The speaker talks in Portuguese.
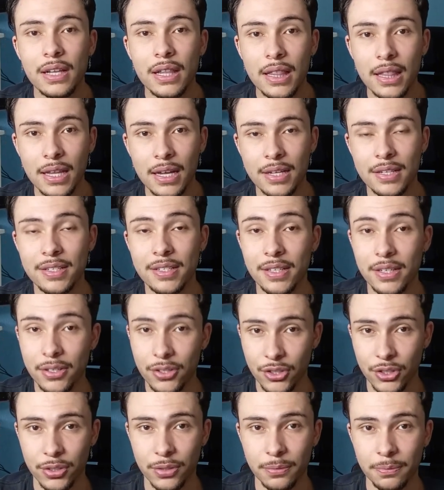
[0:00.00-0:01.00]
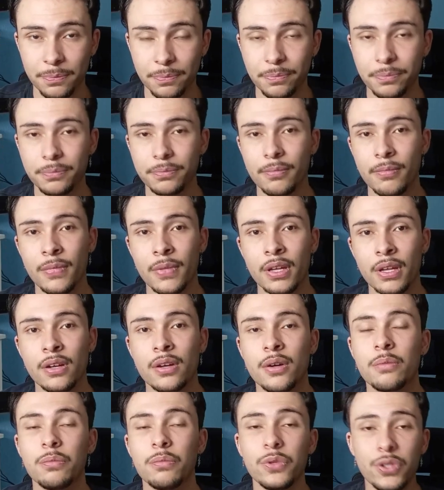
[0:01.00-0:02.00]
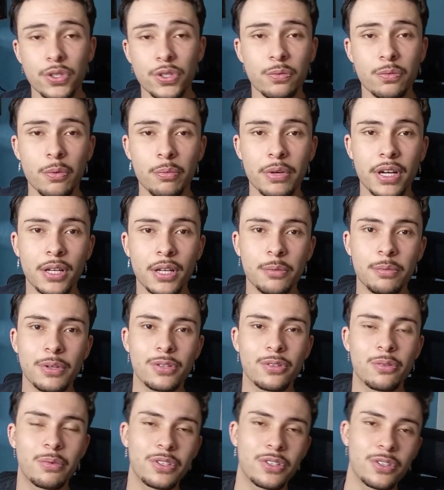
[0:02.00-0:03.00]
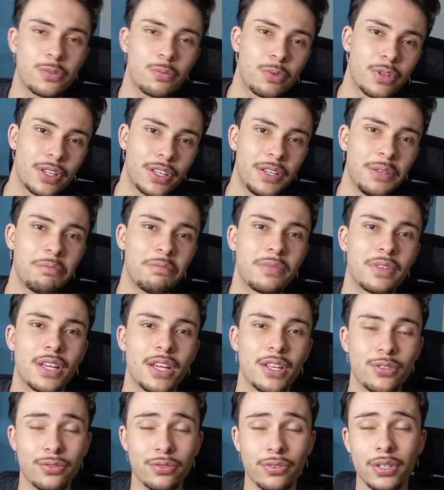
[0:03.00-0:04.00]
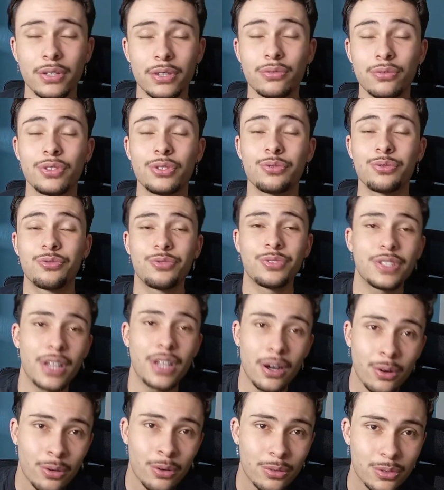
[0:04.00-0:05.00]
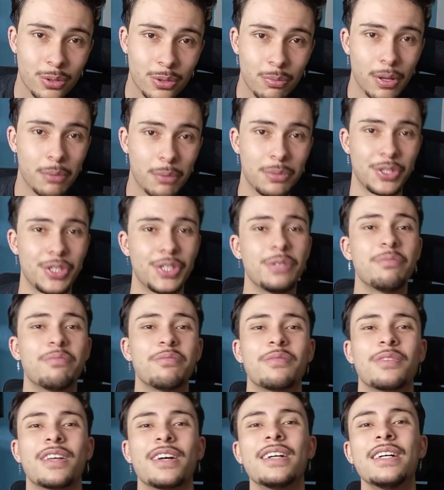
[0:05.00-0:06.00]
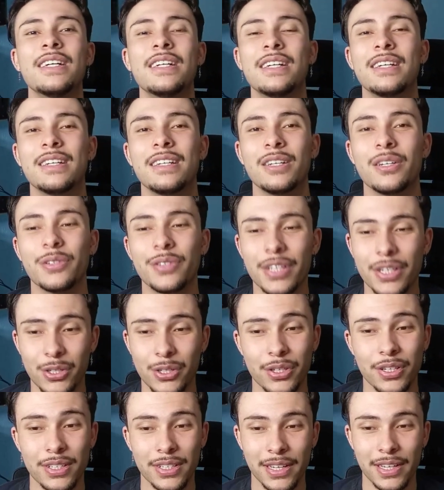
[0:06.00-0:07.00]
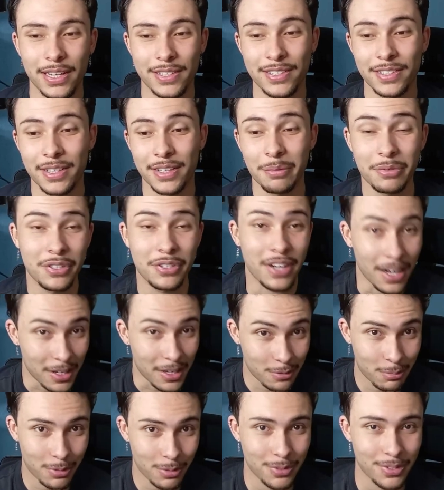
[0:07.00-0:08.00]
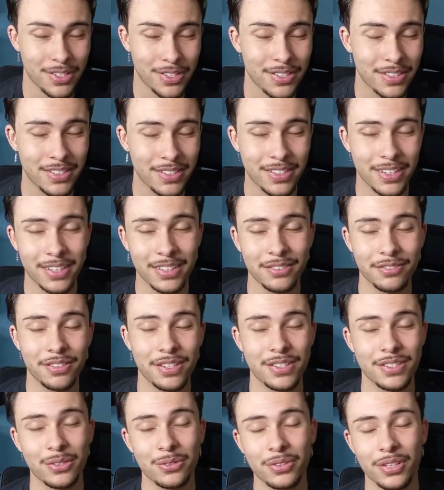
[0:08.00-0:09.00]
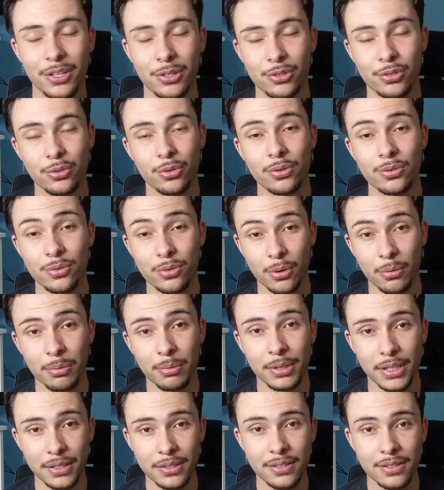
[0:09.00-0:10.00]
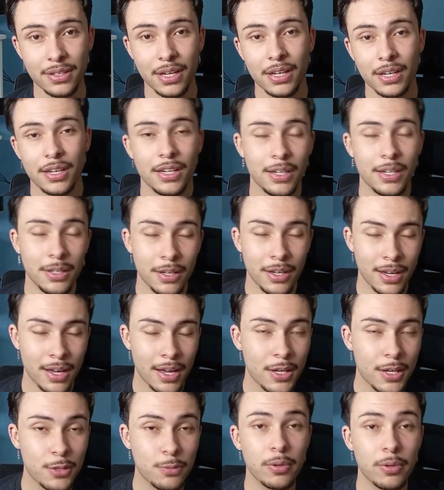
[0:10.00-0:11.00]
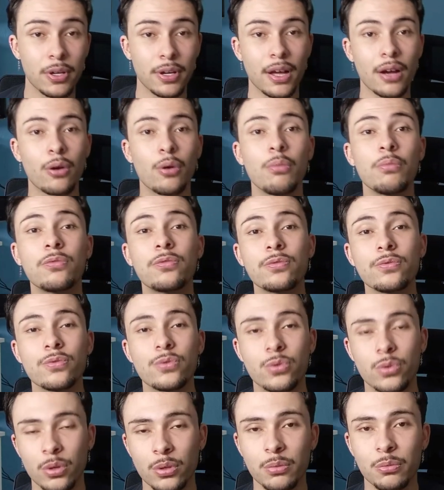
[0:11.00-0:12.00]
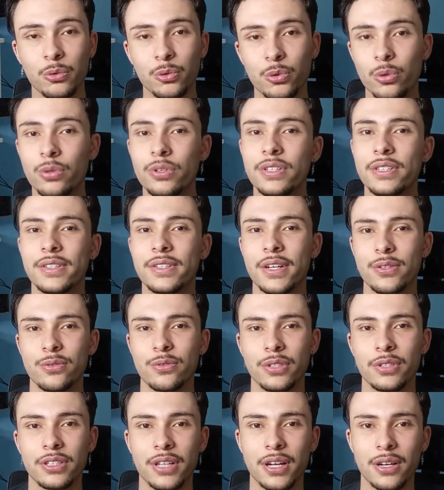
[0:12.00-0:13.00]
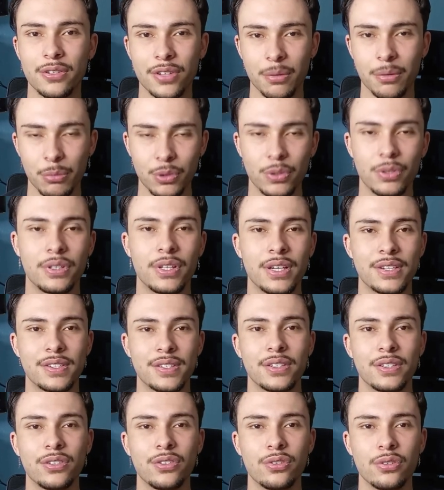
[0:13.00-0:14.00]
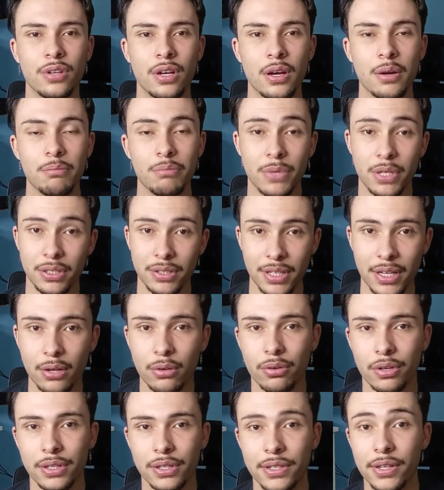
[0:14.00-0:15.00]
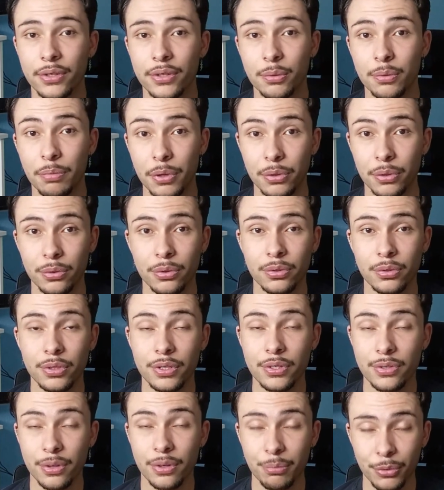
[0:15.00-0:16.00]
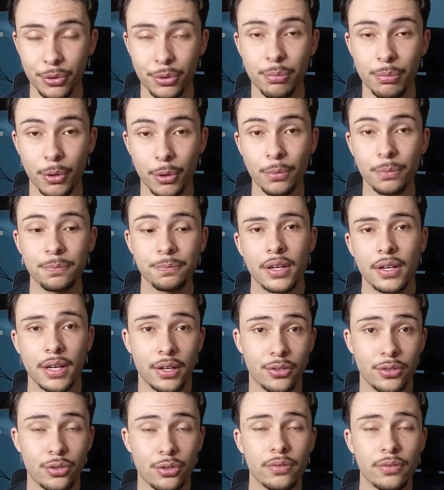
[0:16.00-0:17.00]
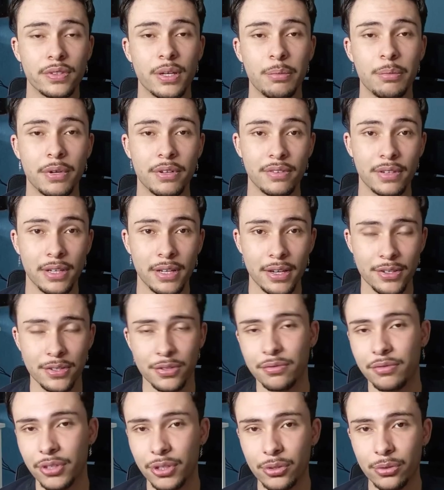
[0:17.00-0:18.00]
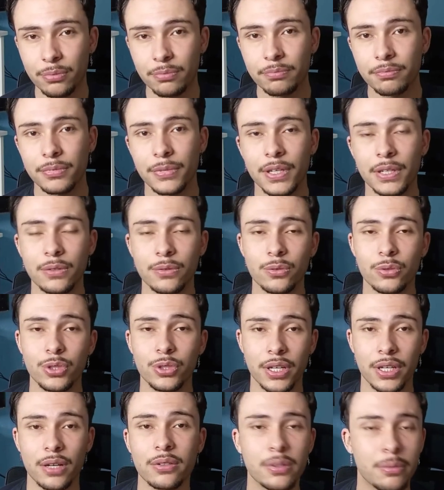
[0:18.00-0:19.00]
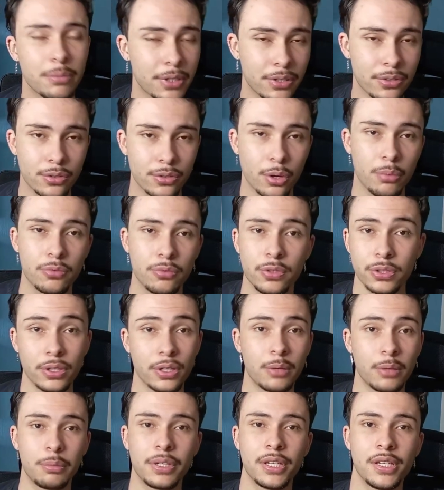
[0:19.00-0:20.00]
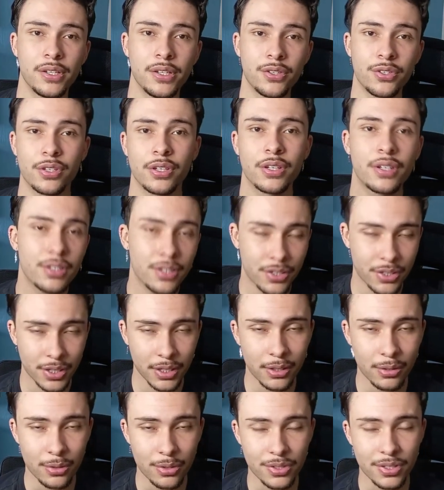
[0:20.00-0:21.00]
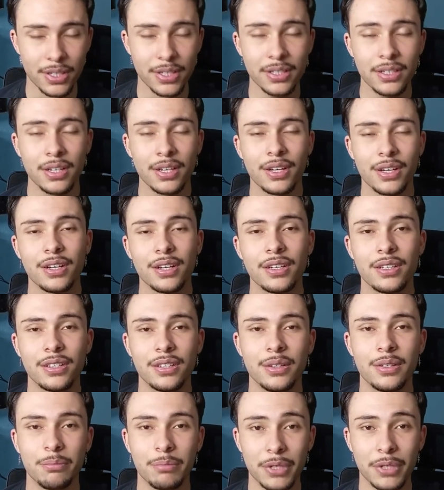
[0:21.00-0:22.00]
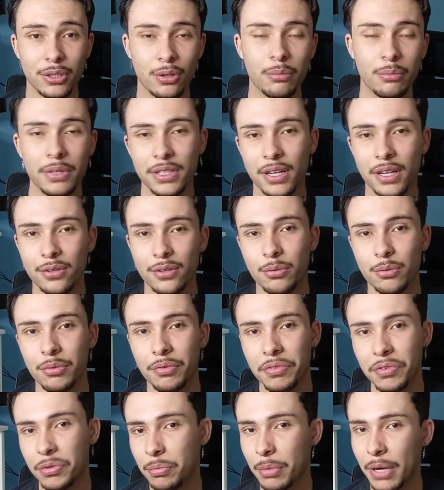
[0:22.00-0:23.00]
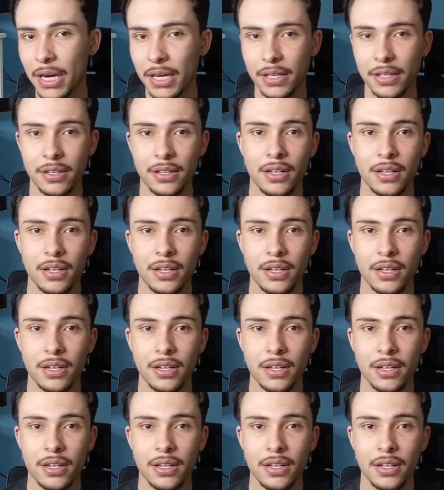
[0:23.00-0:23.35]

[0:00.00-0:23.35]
lá certinho. Muitíssimo obrigado pela sua presença por aqui. Esse foi o vídeo final do BlobG, tá? Eu deixo aí esse tema de caso para vocês quiserem fazer o teste de todos os componentes e explorar como funciona o mundo de testes unitários, que é muito interessante. Mantém a qualidade do produto e isso é muito bom. Quero te convidar para avaliar esse vídeo, né? No geral também, de como foi toda a playlist. Deixa aquele gostei, uh, manda um comentário sobre feedback,